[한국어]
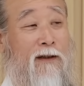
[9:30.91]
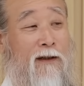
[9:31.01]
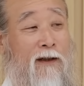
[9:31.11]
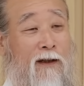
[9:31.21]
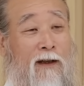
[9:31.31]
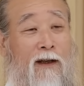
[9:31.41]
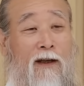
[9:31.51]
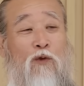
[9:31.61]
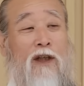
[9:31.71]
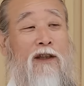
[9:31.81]
어,
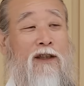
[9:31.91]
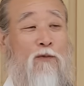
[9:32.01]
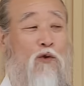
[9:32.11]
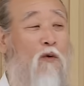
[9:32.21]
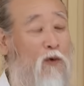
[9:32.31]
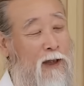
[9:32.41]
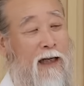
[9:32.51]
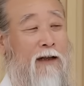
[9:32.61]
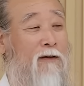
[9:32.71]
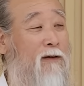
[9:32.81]
우리는 지금 쏟고
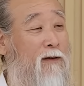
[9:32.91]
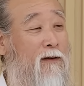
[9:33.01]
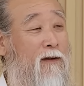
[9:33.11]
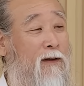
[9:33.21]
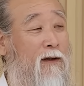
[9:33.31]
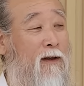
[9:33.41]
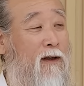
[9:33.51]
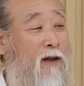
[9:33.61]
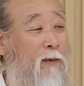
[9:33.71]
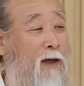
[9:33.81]
살아요.
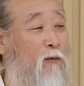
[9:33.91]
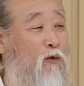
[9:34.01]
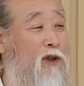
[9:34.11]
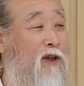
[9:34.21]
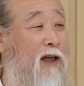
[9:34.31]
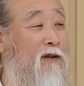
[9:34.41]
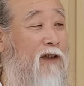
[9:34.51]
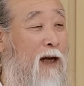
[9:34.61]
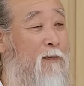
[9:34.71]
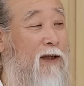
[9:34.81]
그 바람에 우리 습관은
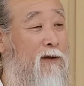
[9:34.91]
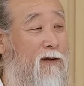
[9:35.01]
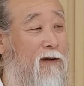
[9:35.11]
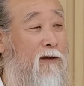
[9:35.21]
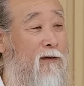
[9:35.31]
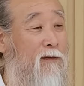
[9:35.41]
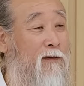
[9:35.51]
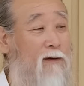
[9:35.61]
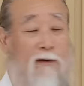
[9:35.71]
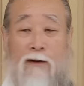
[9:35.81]
더 나빠져.
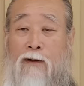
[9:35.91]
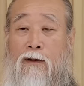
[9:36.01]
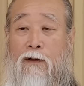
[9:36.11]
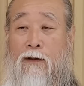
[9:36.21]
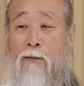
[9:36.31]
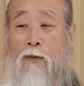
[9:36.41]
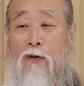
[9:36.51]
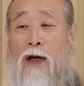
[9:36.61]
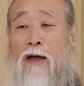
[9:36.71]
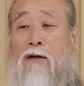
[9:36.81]

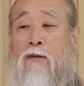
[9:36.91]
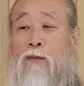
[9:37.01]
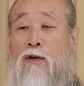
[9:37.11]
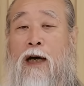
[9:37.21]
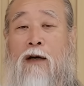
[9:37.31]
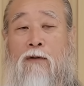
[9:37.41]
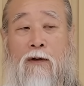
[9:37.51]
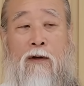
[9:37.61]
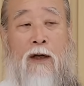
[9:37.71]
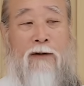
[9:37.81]
뭐를 할 거는 뭐를
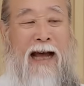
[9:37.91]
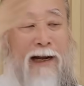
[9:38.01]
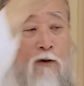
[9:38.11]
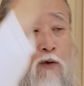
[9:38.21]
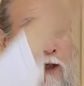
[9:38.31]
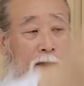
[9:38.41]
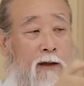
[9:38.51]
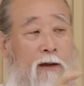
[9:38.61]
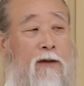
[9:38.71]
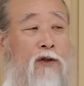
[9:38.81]
하고
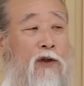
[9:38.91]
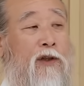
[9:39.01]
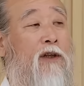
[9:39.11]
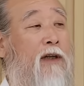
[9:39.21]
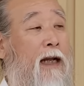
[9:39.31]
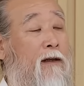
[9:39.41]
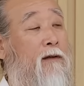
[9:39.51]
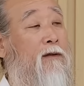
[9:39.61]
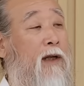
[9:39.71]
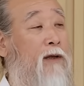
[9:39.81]
단호히 정리를 할
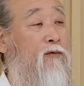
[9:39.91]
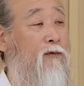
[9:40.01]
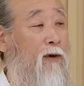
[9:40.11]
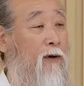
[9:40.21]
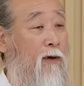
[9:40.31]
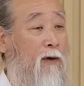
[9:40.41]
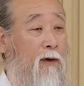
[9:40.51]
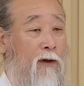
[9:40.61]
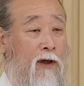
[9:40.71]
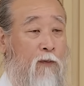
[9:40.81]
거는 해주고
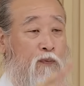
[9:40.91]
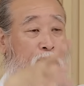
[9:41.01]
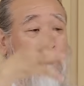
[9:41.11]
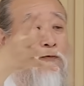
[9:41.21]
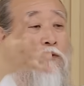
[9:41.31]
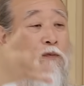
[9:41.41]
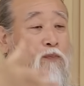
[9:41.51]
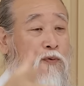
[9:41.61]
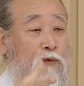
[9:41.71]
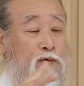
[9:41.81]
이걸 풀어줄 건
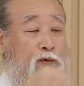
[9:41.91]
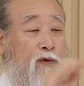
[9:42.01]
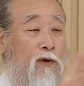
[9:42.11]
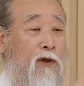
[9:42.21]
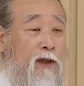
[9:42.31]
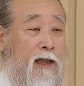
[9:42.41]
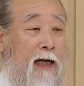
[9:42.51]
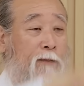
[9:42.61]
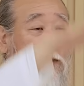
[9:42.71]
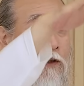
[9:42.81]
풀어줘서
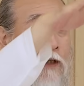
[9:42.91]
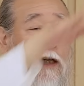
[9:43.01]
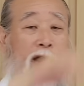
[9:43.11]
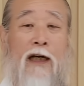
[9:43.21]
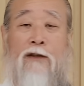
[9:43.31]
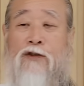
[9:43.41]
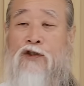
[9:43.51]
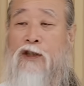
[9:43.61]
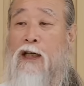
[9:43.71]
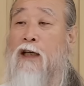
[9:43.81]
사람들이 살아나가는데
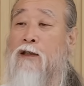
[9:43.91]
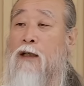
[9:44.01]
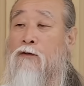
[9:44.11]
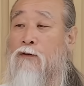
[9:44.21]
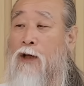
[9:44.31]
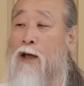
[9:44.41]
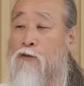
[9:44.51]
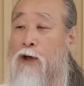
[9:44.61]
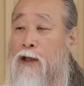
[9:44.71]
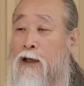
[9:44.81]
신나게 살도록
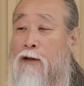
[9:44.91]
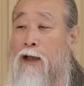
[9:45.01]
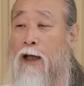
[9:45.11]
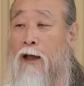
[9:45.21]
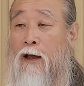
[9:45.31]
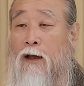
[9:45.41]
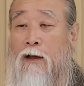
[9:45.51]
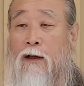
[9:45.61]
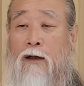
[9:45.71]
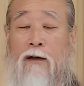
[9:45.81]
해줘야 되는데
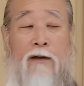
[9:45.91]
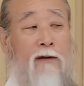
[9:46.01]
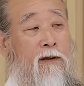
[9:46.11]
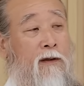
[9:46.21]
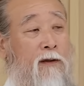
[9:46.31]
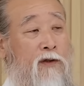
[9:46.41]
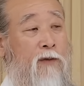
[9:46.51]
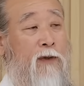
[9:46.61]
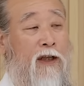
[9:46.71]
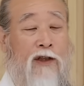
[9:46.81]
이런 것들은
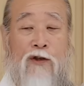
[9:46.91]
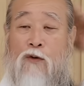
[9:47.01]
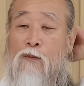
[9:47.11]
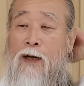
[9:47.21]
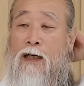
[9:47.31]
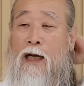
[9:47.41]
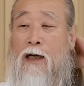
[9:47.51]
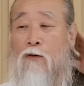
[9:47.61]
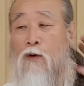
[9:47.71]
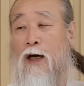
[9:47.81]
전부 다 이용만
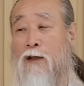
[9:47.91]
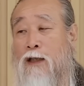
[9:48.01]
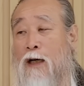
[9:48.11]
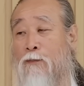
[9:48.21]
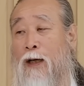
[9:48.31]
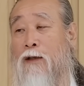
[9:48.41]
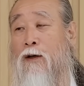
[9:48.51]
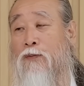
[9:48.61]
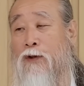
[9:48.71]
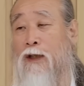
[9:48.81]
하려고 하는 사람밖에
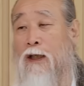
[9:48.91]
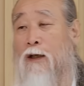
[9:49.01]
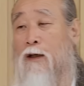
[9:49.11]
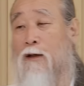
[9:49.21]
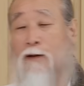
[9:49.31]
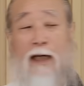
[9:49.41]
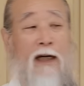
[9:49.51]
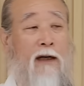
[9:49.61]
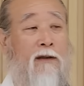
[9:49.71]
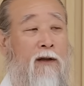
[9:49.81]
없으니
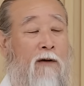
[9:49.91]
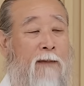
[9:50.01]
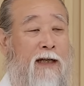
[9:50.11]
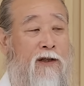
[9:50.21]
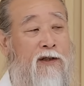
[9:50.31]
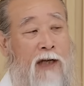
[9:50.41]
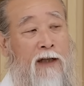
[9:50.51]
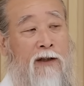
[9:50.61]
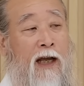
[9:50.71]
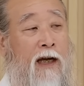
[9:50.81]
나라는
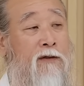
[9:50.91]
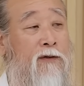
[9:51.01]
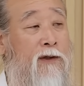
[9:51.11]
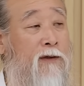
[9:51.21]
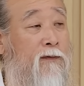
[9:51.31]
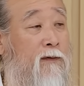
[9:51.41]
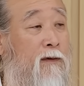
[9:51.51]
엉망진창이 돼가죠 지금.